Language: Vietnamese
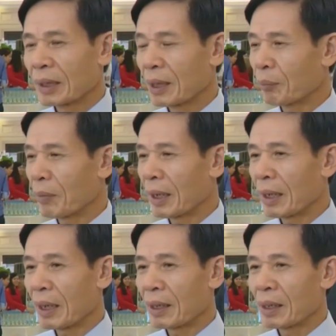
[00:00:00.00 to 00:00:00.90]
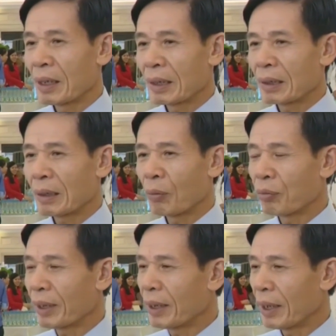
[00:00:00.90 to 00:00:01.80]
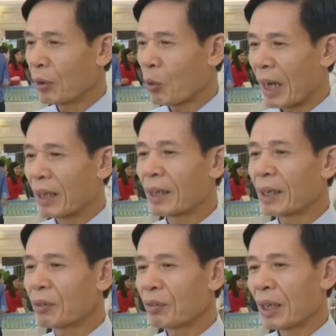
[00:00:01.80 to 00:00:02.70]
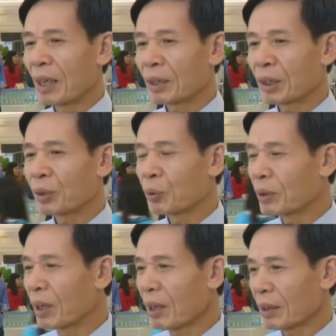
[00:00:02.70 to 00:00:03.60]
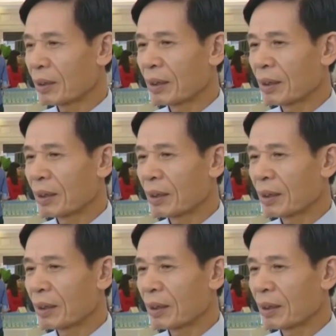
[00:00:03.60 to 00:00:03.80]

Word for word: nhưng mà trong vấn đề quản lý và sử dụng nước